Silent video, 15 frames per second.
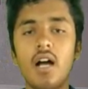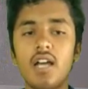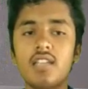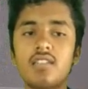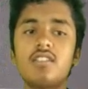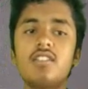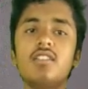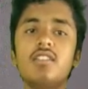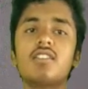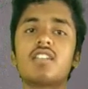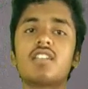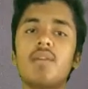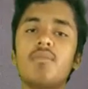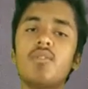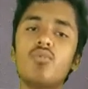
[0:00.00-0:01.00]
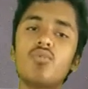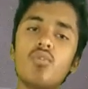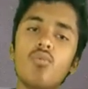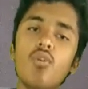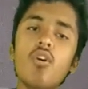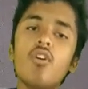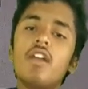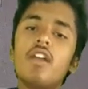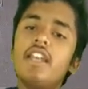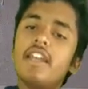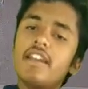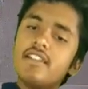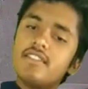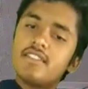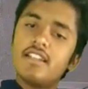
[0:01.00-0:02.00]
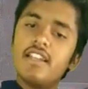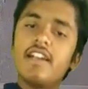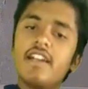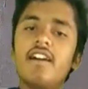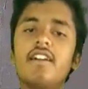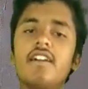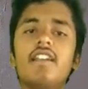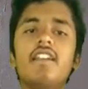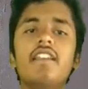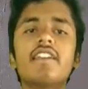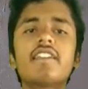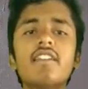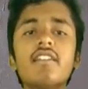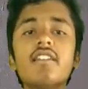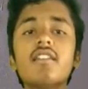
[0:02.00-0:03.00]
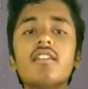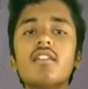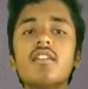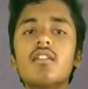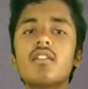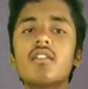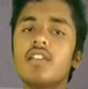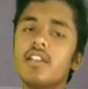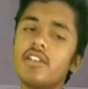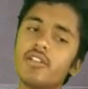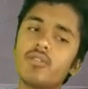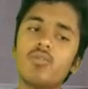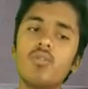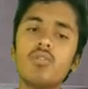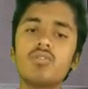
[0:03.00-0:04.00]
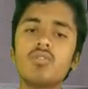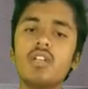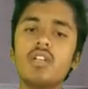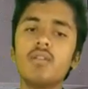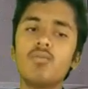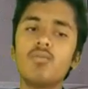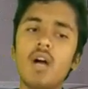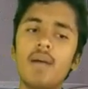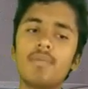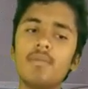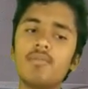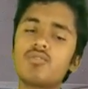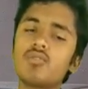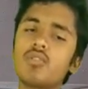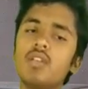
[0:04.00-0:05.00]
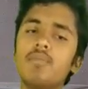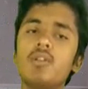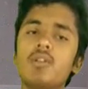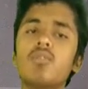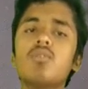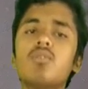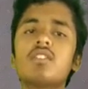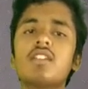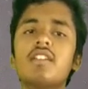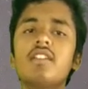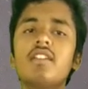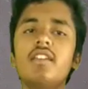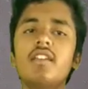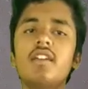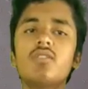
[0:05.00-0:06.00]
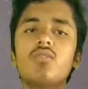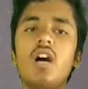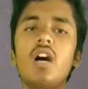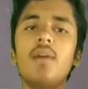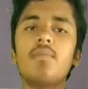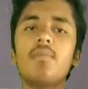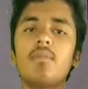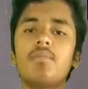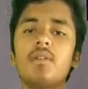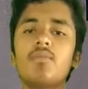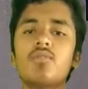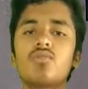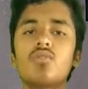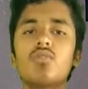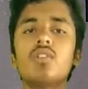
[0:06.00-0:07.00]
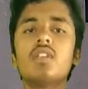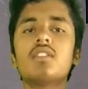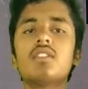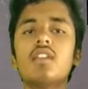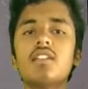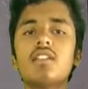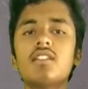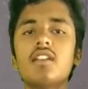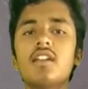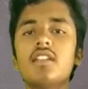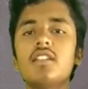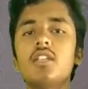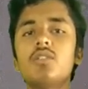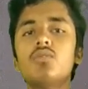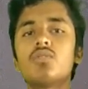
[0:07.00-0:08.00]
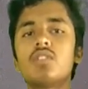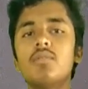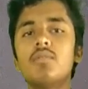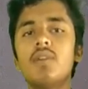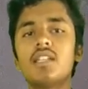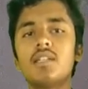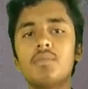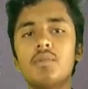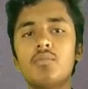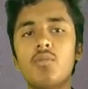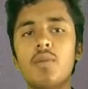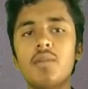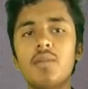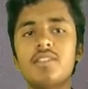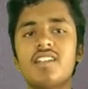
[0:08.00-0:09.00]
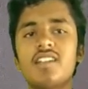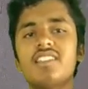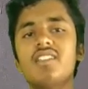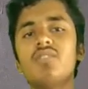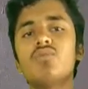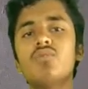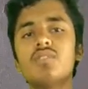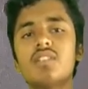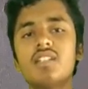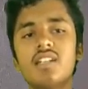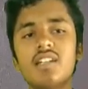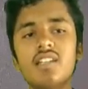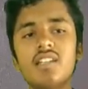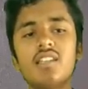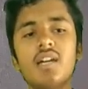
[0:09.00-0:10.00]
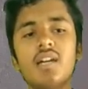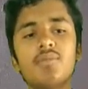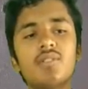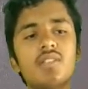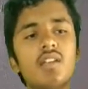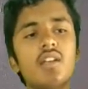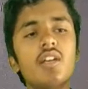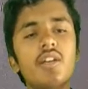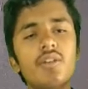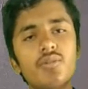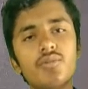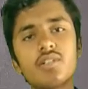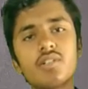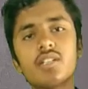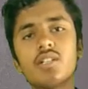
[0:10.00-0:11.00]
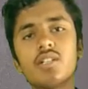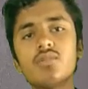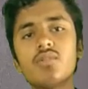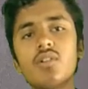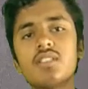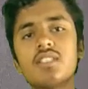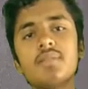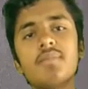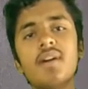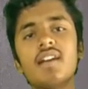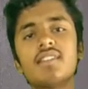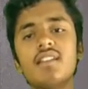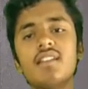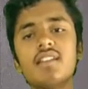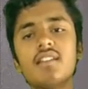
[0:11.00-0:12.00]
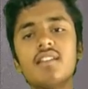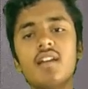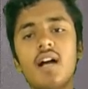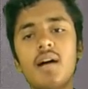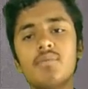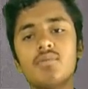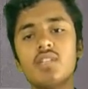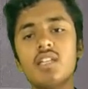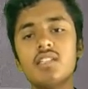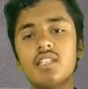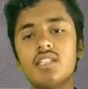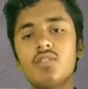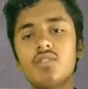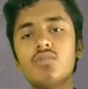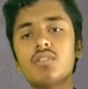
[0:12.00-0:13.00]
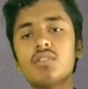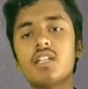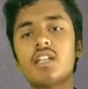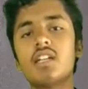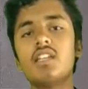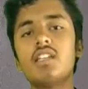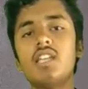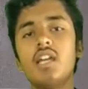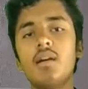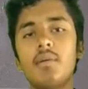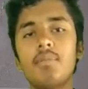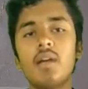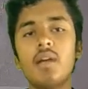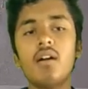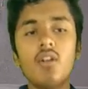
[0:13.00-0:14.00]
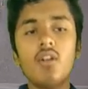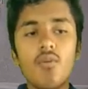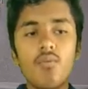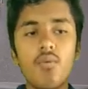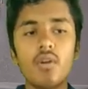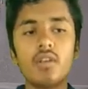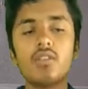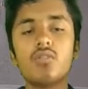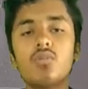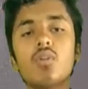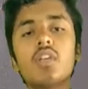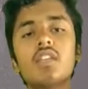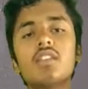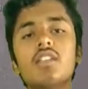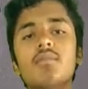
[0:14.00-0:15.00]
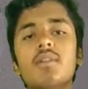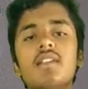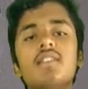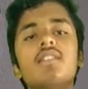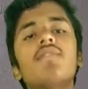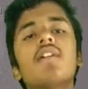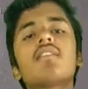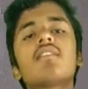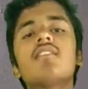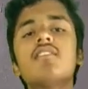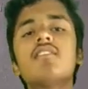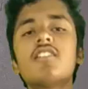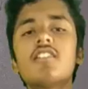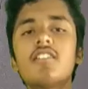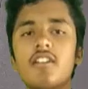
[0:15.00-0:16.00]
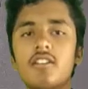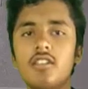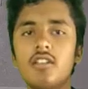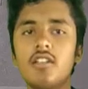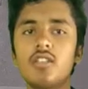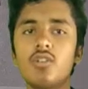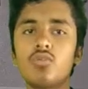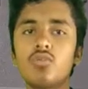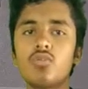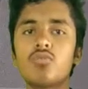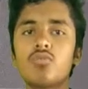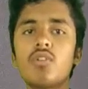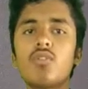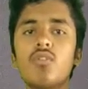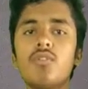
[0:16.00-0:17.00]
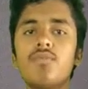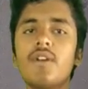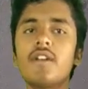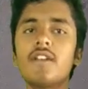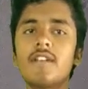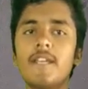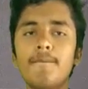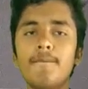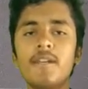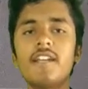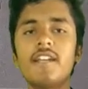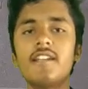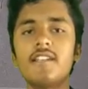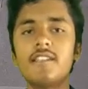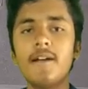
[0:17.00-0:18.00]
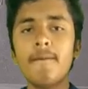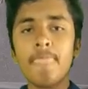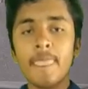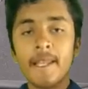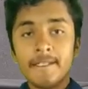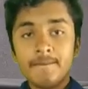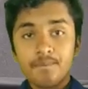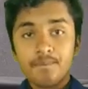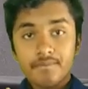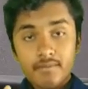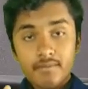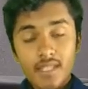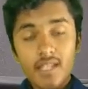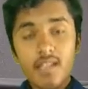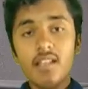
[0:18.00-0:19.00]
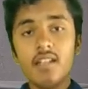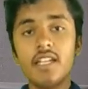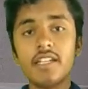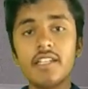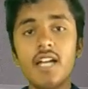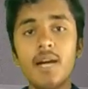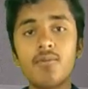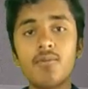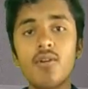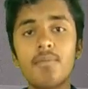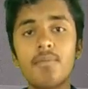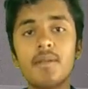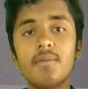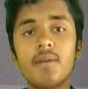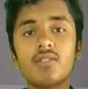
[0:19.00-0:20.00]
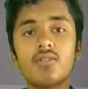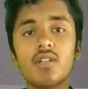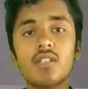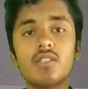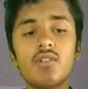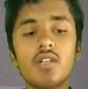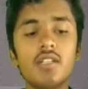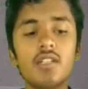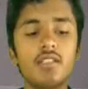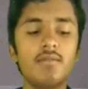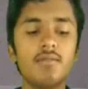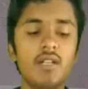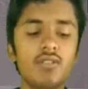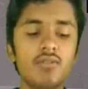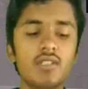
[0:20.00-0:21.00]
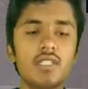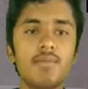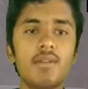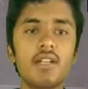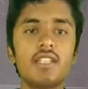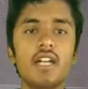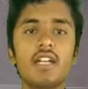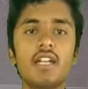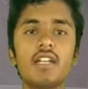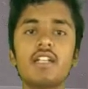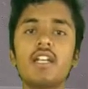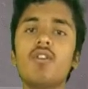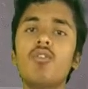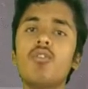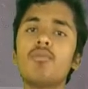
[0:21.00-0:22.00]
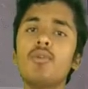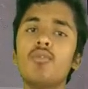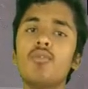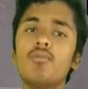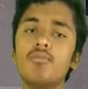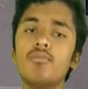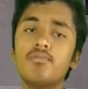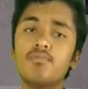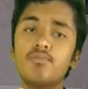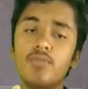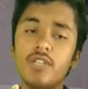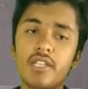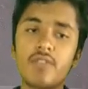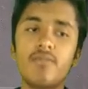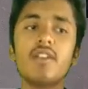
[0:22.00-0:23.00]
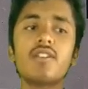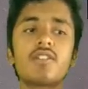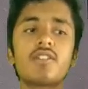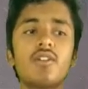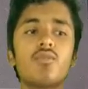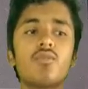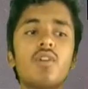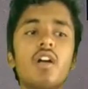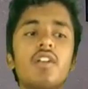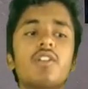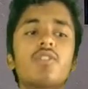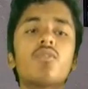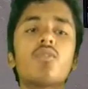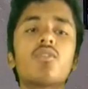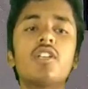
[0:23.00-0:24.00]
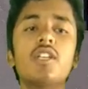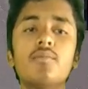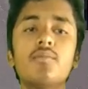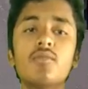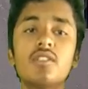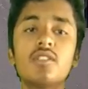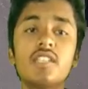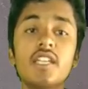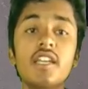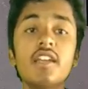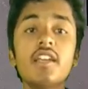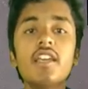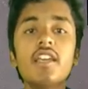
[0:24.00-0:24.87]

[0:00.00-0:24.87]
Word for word: अच्छी दिशा में उनको वो लेकर चलेगा लेकिन ये टिकटॉक जो है वो आपके बच्चों के लिए बिल्कुल सही नहीं है तो आप अपने बच्चों को ये ना चलाने दे दूसरी बात अपने मोबाइल में ज्यादा यूज न करिए आप इसे यूज करते हो तो अच्छी बात है लेकिन आप उतना ज्यादा यूज न करिए आप अपना फोन दो या तीन महीने से फैक्ट्री रिसेट करते रहते हो तो उसमें कोई इफेक्ट नहीं पड़ेगा ज्यादा लेकिन आपको अपनी बातों का जो है इन बातों का सबका ध्यान रखना होगा और मैं रिक्वेस्ट करूंगा टिकटॉक टीम से